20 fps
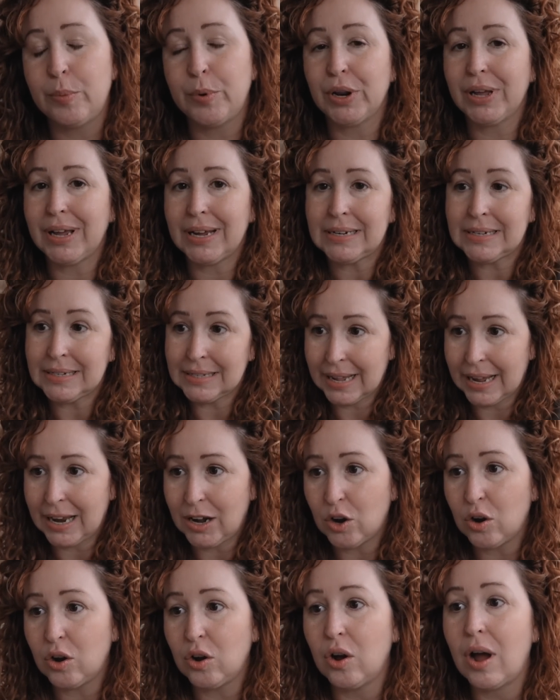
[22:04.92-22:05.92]
porque
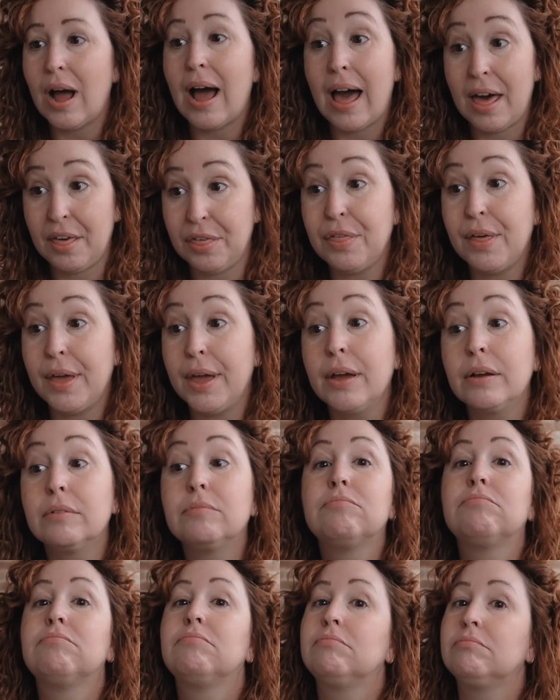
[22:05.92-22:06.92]
Estelo hace
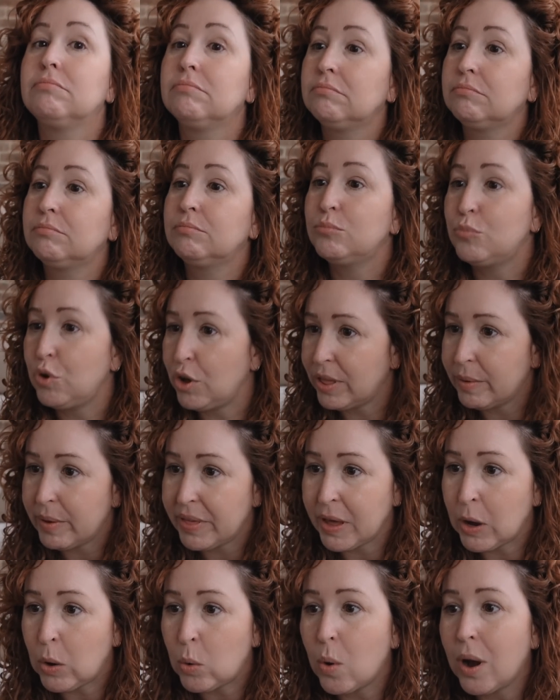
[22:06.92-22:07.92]
mm, muy de vez
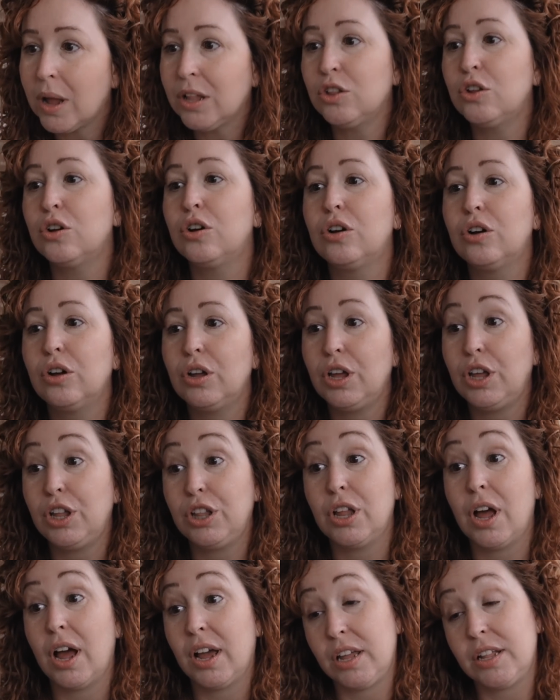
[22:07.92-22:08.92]
en cuando y
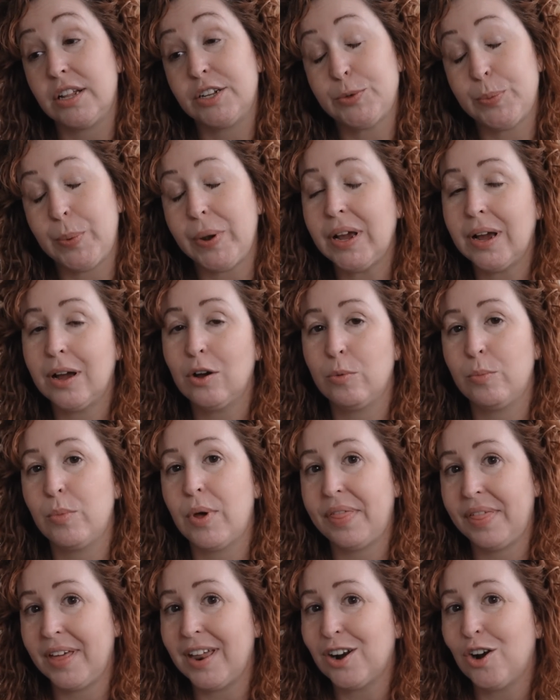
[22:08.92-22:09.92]
aquí te explica cómo
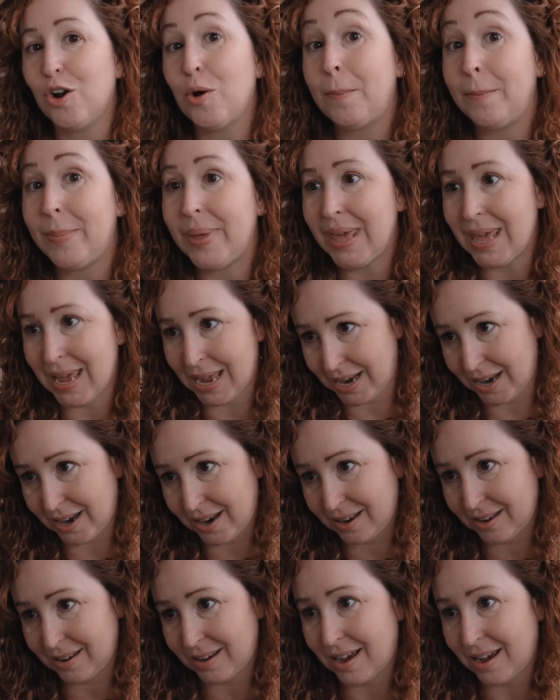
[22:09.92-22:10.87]
hacerlo bien.